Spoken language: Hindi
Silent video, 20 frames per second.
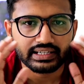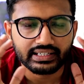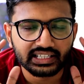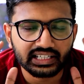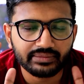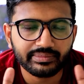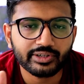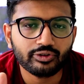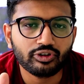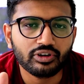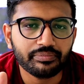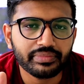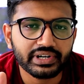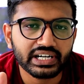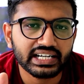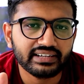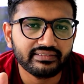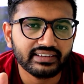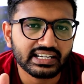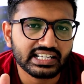किसी भी
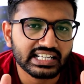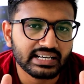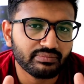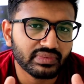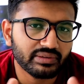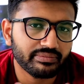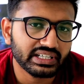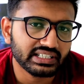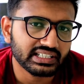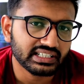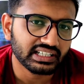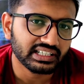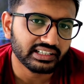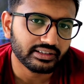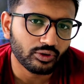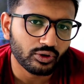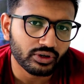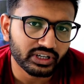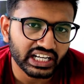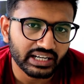कॉम्पिटेटिव एग्जाम में
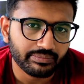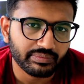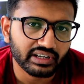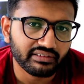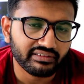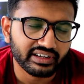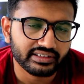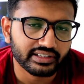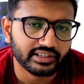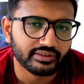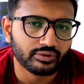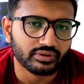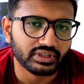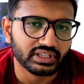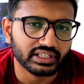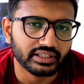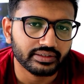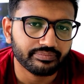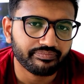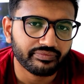बेसिकली दो टाइप के क्वेश्चंस
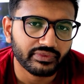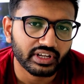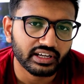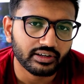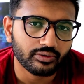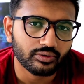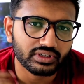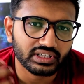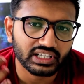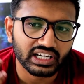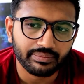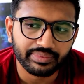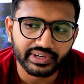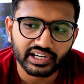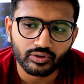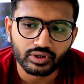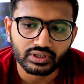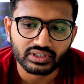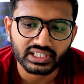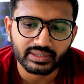होते हैं एक होते हैं
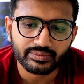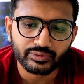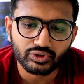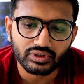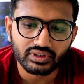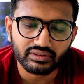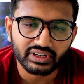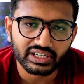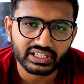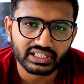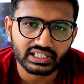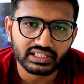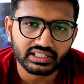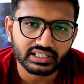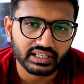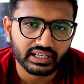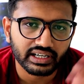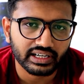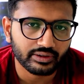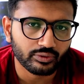आपके कॉन्सेप्चुअल
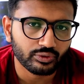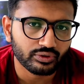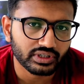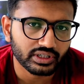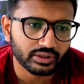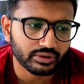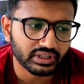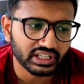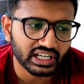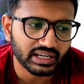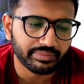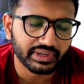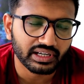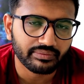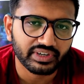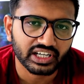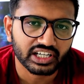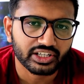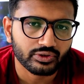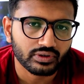क्वेश्चंस एंड दूसरे होते हैं
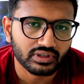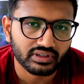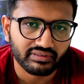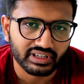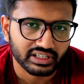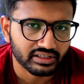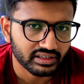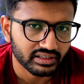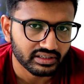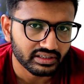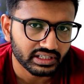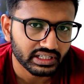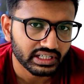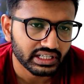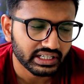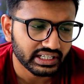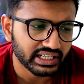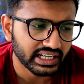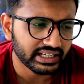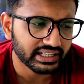आपके फैक्चुअल क्वेश्चंस
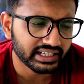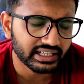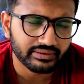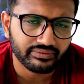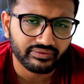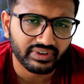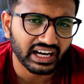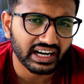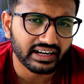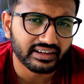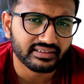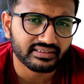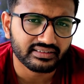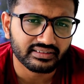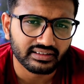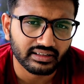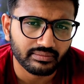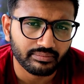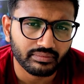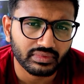यानी कि
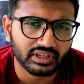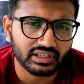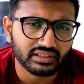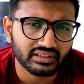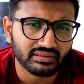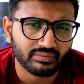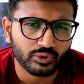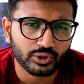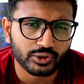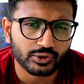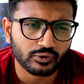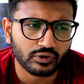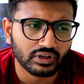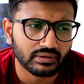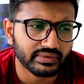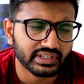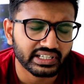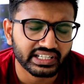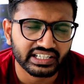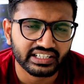फैक्ट्स नंबर्स मोस्ट
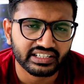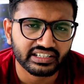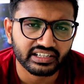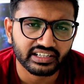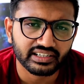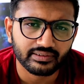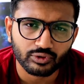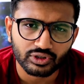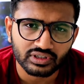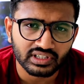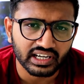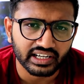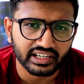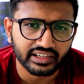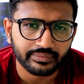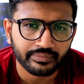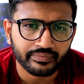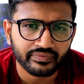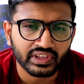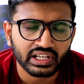कॉमन हिस्ट्री वो
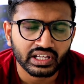सारे